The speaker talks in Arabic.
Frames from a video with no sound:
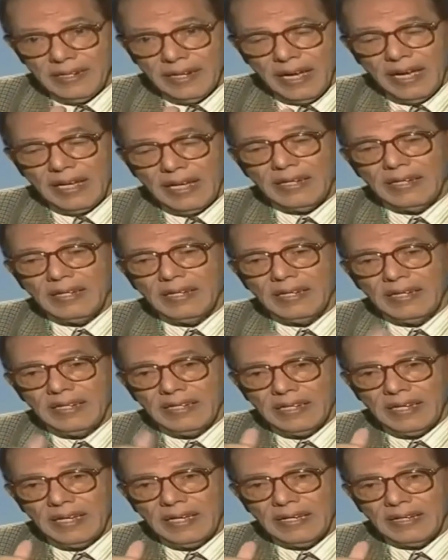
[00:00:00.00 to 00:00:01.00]
لأن
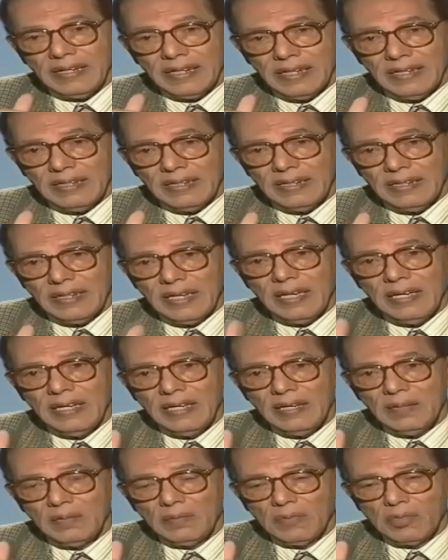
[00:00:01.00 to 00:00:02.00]
هي جاية
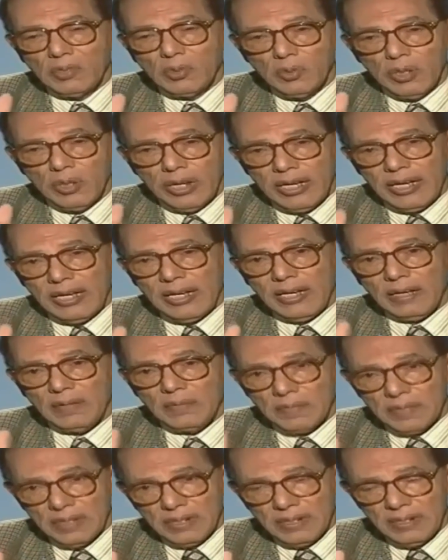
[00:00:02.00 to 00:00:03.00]
سلالة
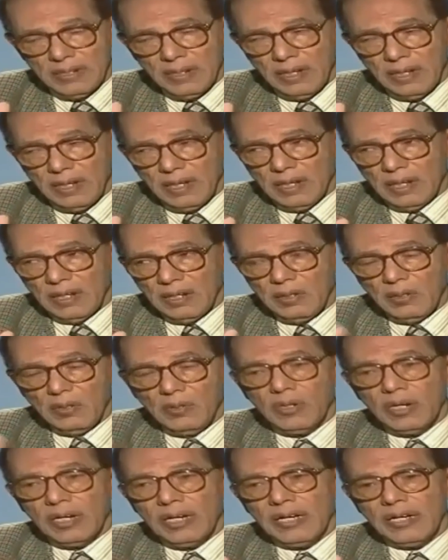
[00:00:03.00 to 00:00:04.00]
من
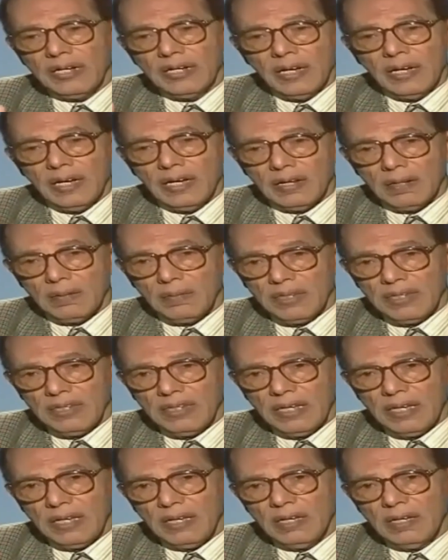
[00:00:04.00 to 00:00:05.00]
اللغة
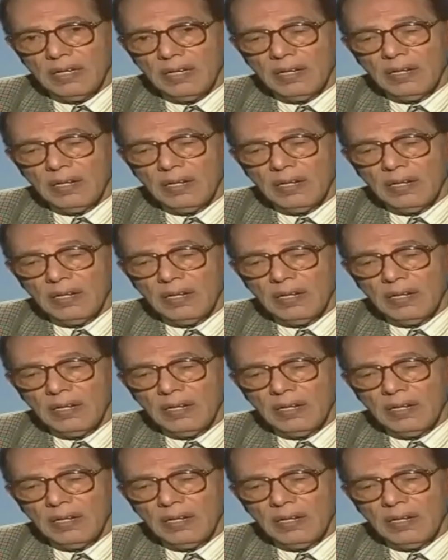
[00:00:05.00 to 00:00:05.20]
الأرامية